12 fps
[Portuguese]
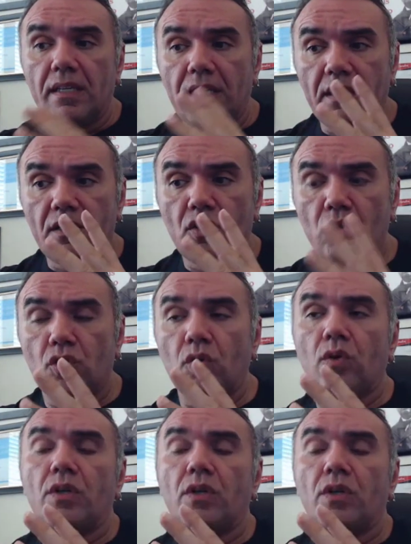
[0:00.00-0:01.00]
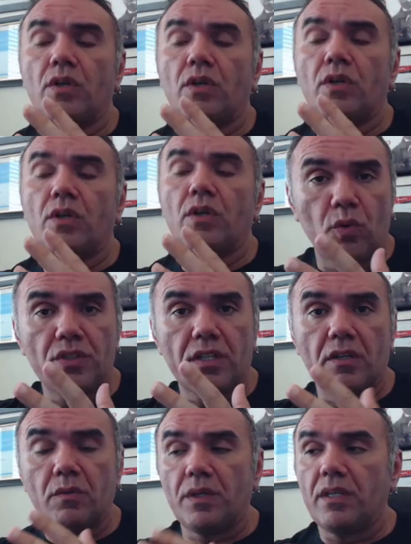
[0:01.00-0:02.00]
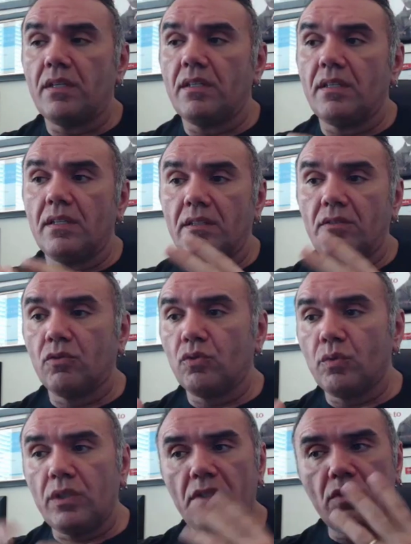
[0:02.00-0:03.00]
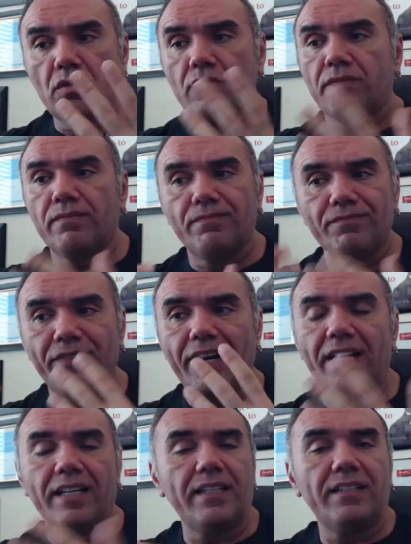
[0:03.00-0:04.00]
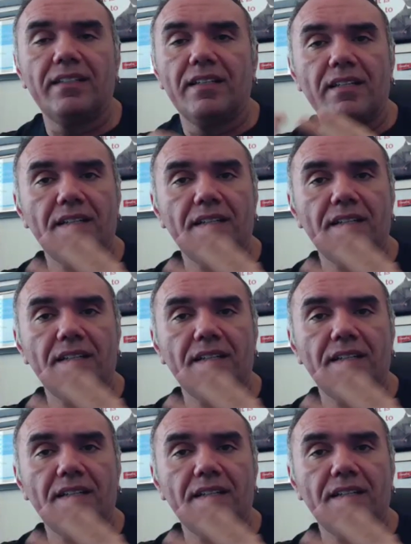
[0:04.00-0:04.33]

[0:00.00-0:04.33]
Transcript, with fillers: e só imaginando coisa ruim, e tudo isso vai